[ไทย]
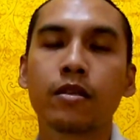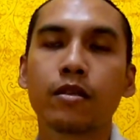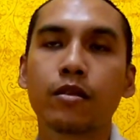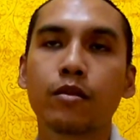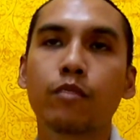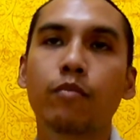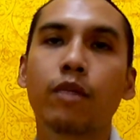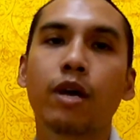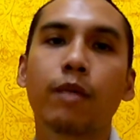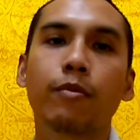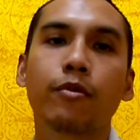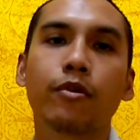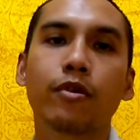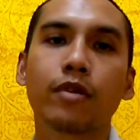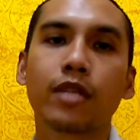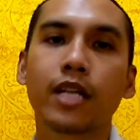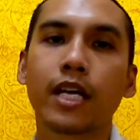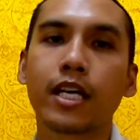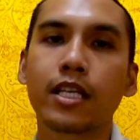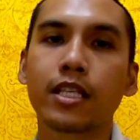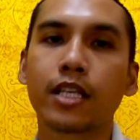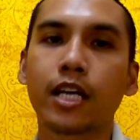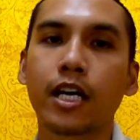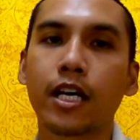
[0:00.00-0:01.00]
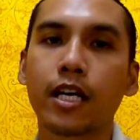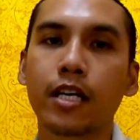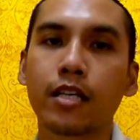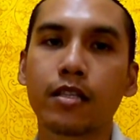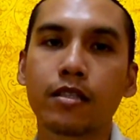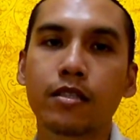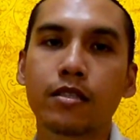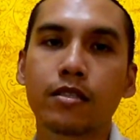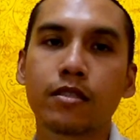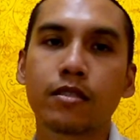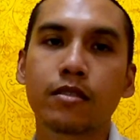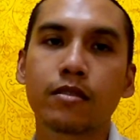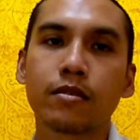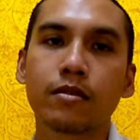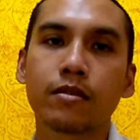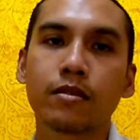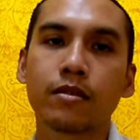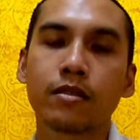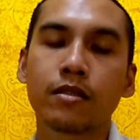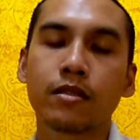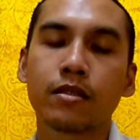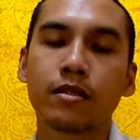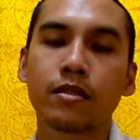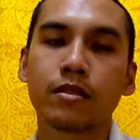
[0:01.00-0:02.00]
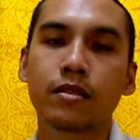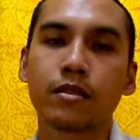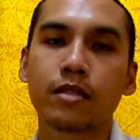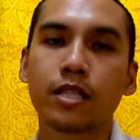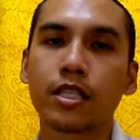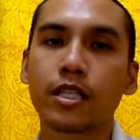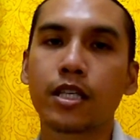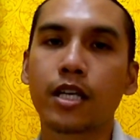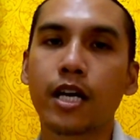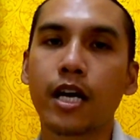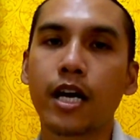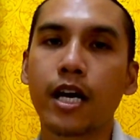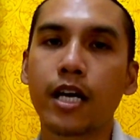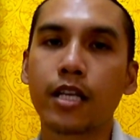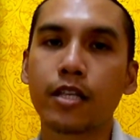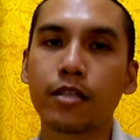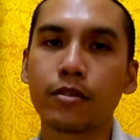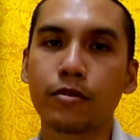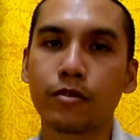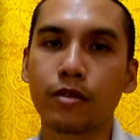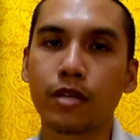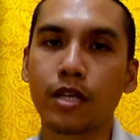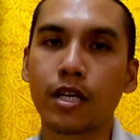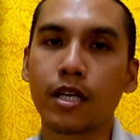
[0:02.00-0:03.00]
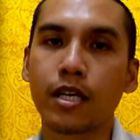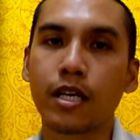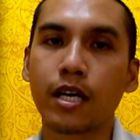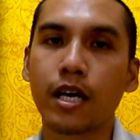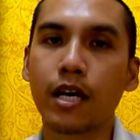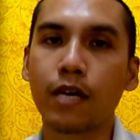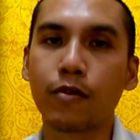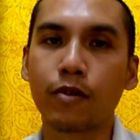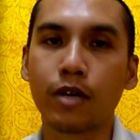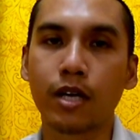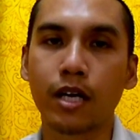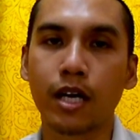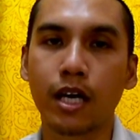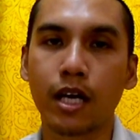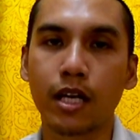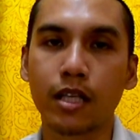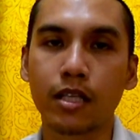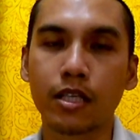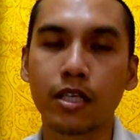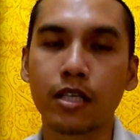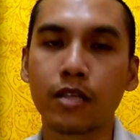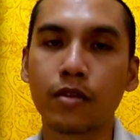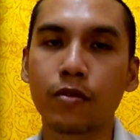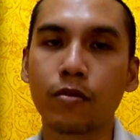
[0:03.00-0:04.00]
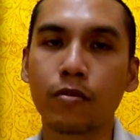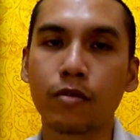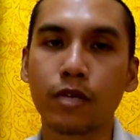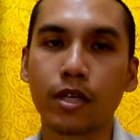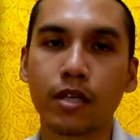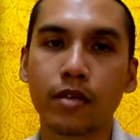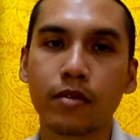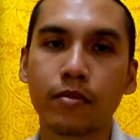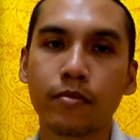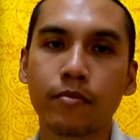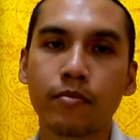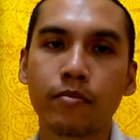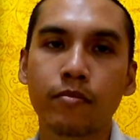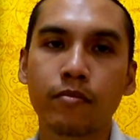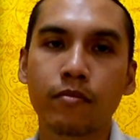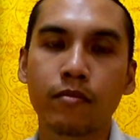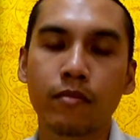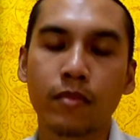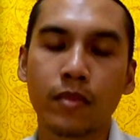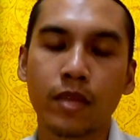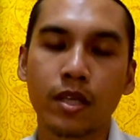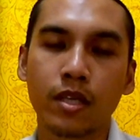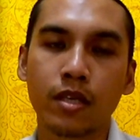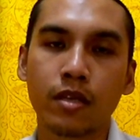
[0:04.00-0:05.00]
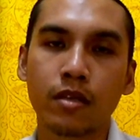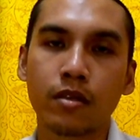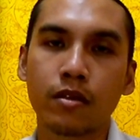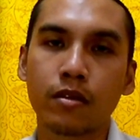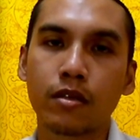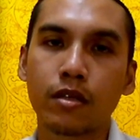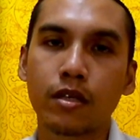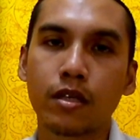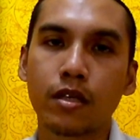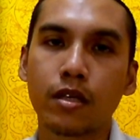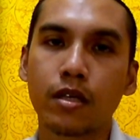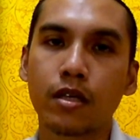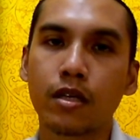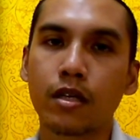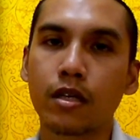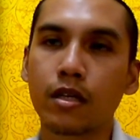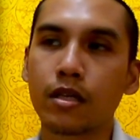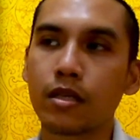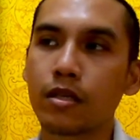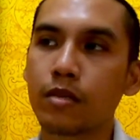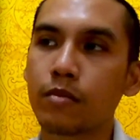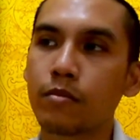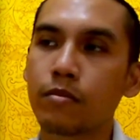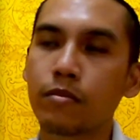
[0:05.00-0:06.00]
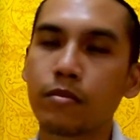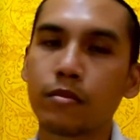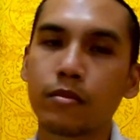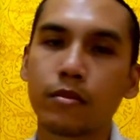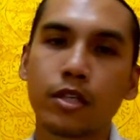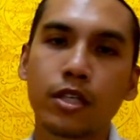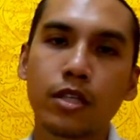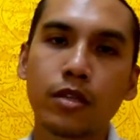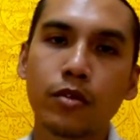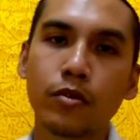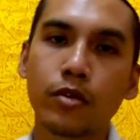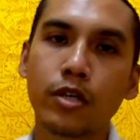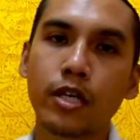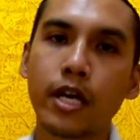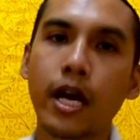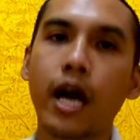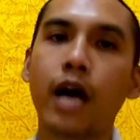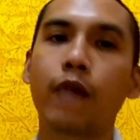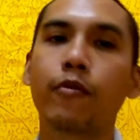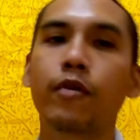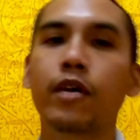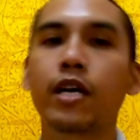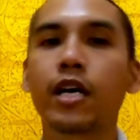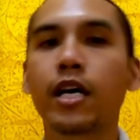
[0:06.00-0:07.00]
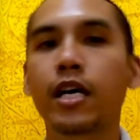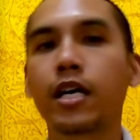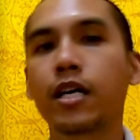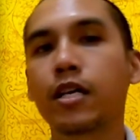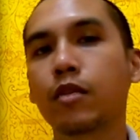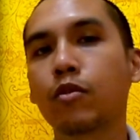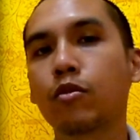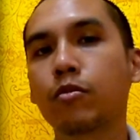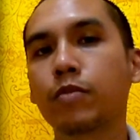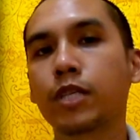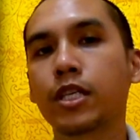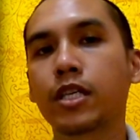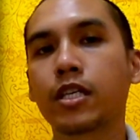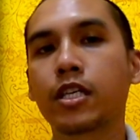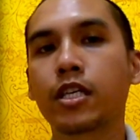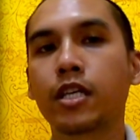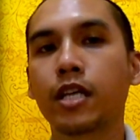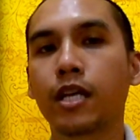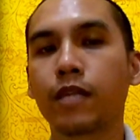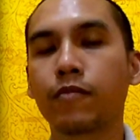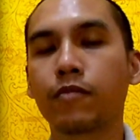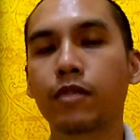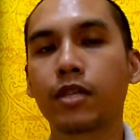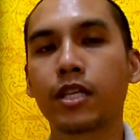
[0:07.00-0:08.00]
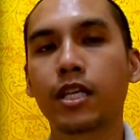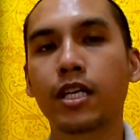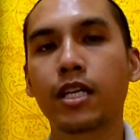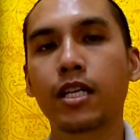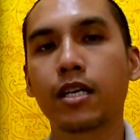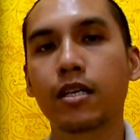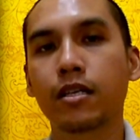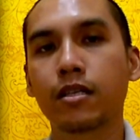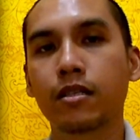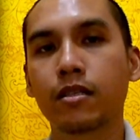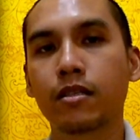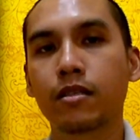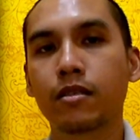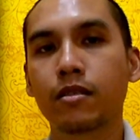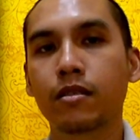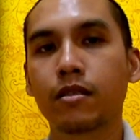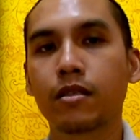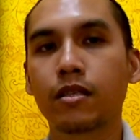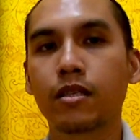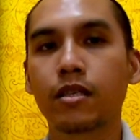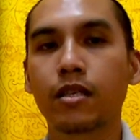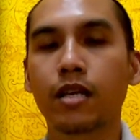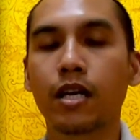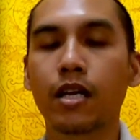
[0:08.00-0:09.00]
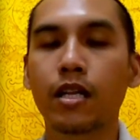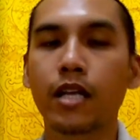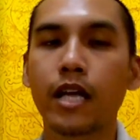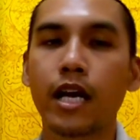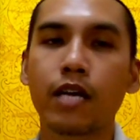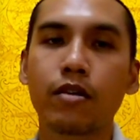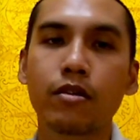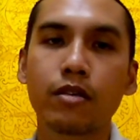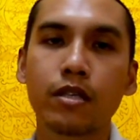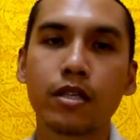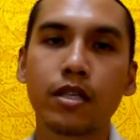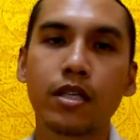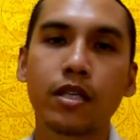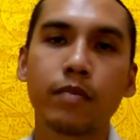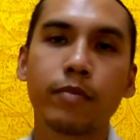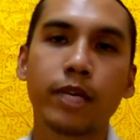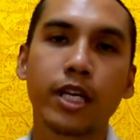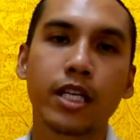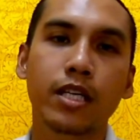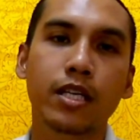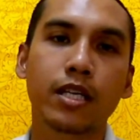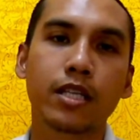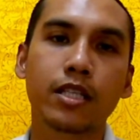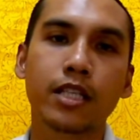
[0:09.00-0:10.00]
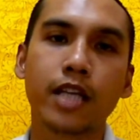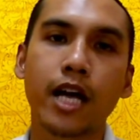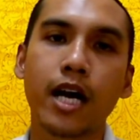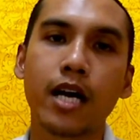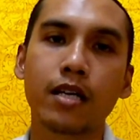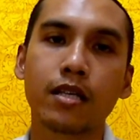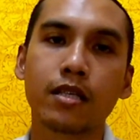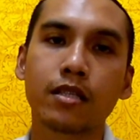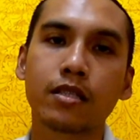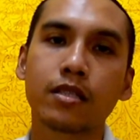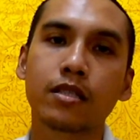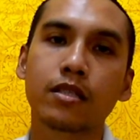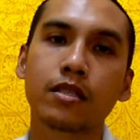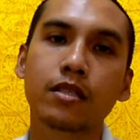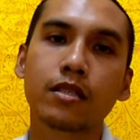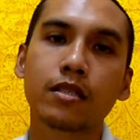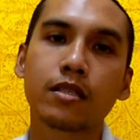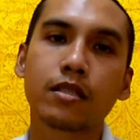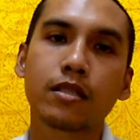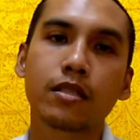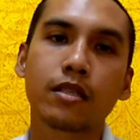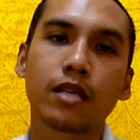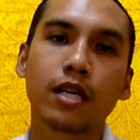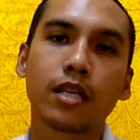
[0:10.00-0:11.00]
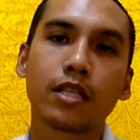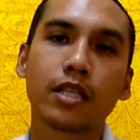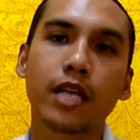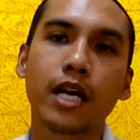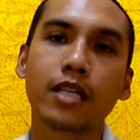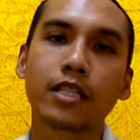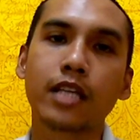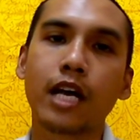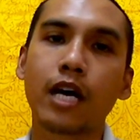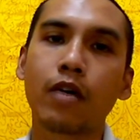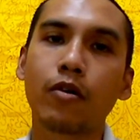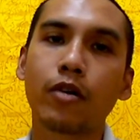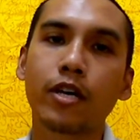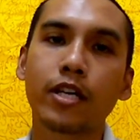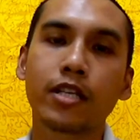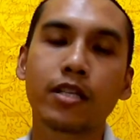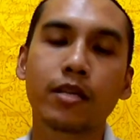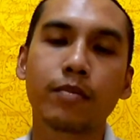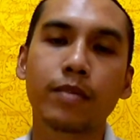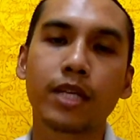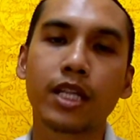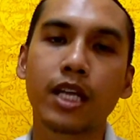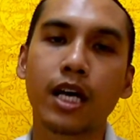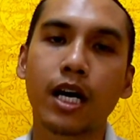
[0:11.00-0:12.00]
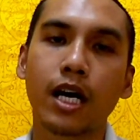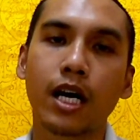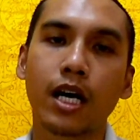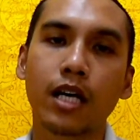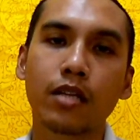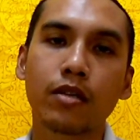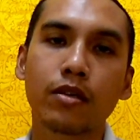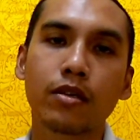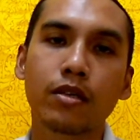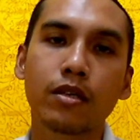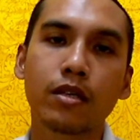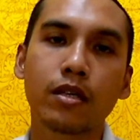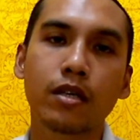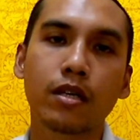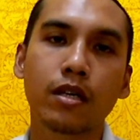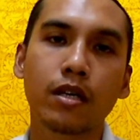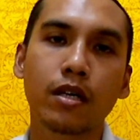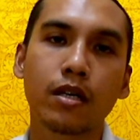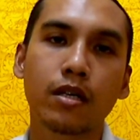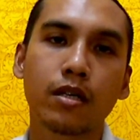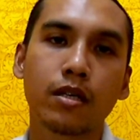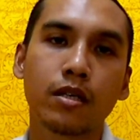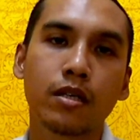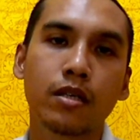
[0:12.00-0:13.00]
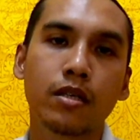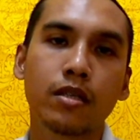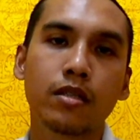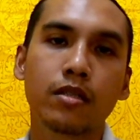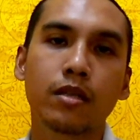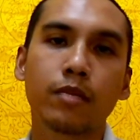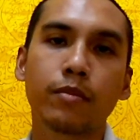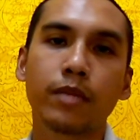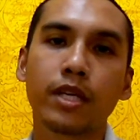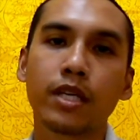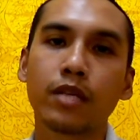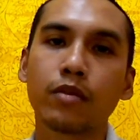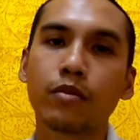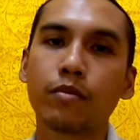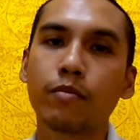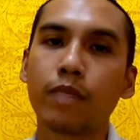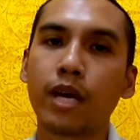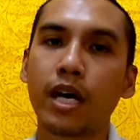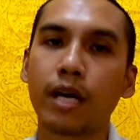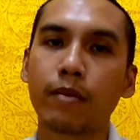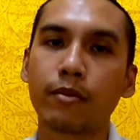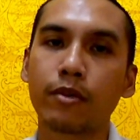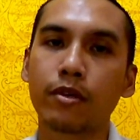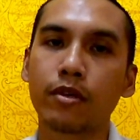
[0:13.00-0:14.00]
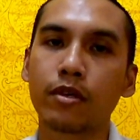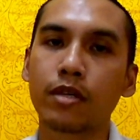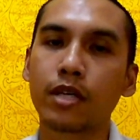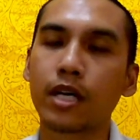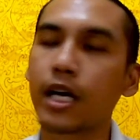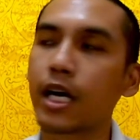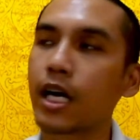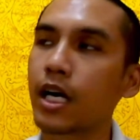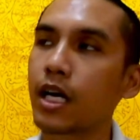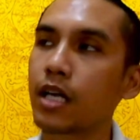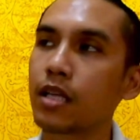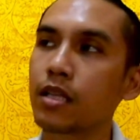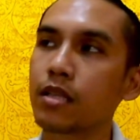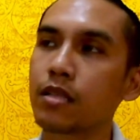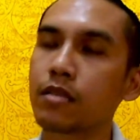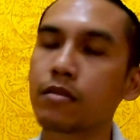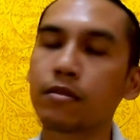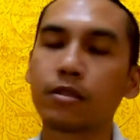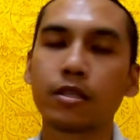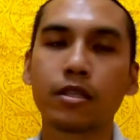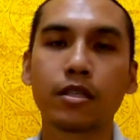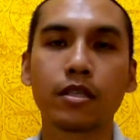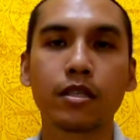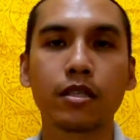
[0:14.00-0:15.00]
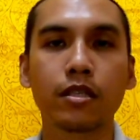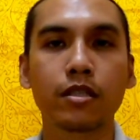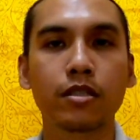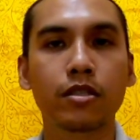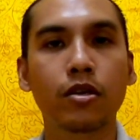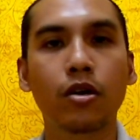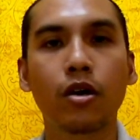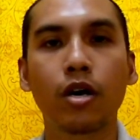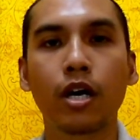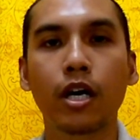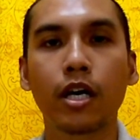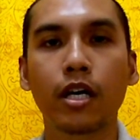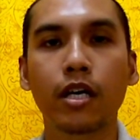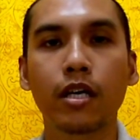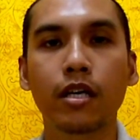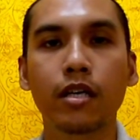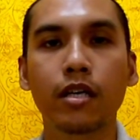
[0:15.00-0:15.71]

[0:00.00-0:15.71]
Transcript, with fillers: รูปแบบของลายไทย ซึ่งน่าจะง่ายที่สุดและง่ายกว่างานกันนกอีก ก็ขึ้นตัวอย่างไว้ให้รูปที่จะเขียนวันนี้แหละ อย่างแรกก็คือเป็นกระจังกระจังตาอ้อยธรรมดาแล้วก็จะมีรูปแบบของการซอย